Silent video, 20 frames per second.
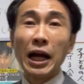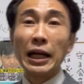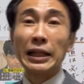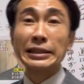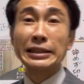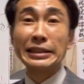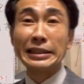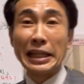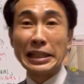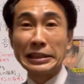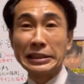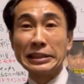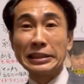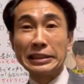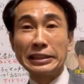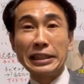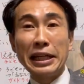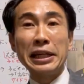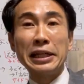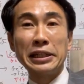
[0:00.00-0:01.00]
全
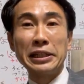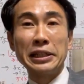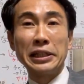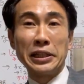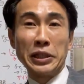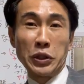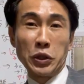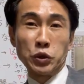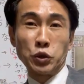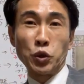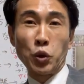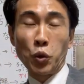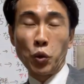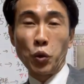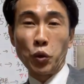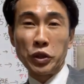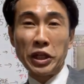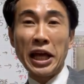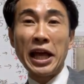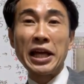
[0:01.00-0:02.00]
然そこ
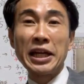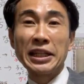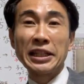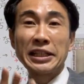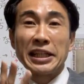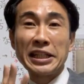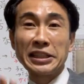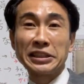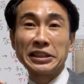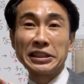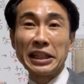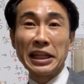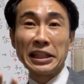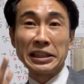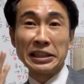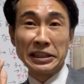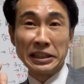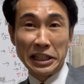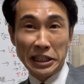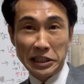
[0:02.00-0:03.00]
で決
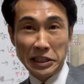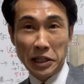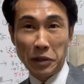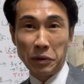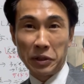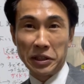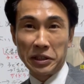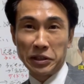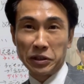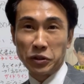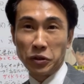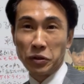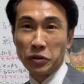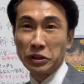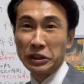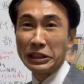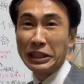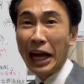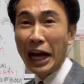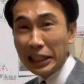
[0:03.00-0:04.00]
断できないわけですよ。
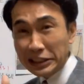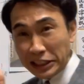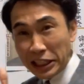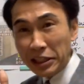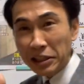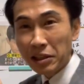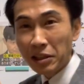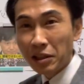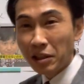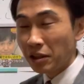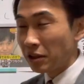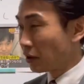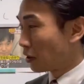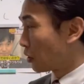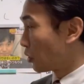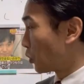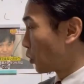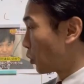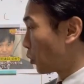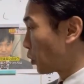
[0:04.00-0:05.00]
なぜ？
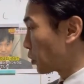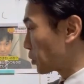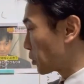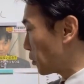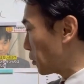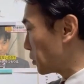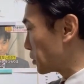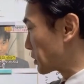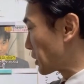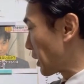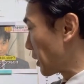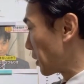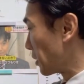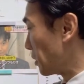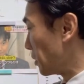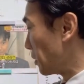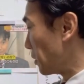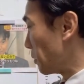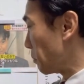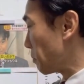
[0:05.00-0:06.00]
お父さん、
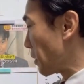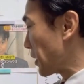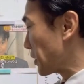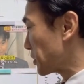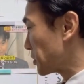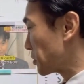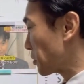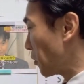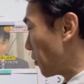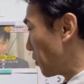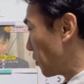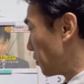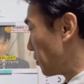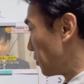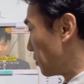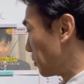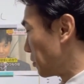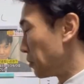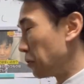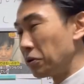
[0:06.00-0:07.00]
別居、
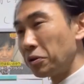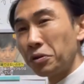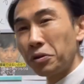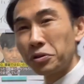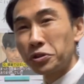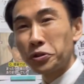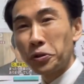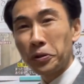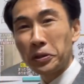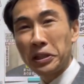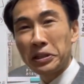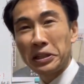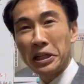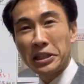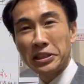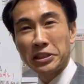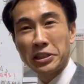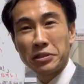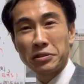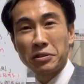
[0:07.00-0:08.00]
条件出し
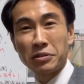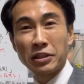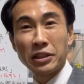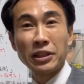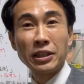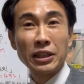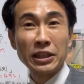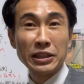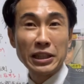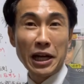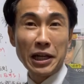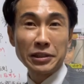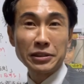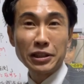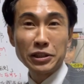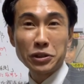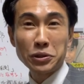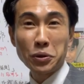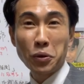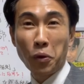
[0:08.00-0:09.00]
てるのに、なんで
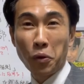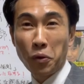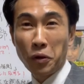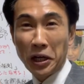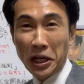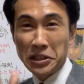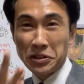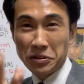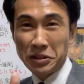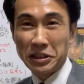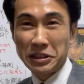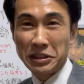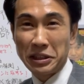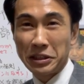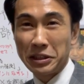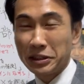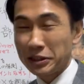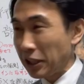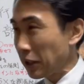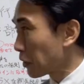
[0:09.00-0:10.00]
すぐ保護解除できないんで
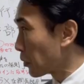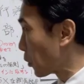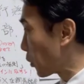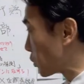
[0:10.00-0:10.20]
すか？子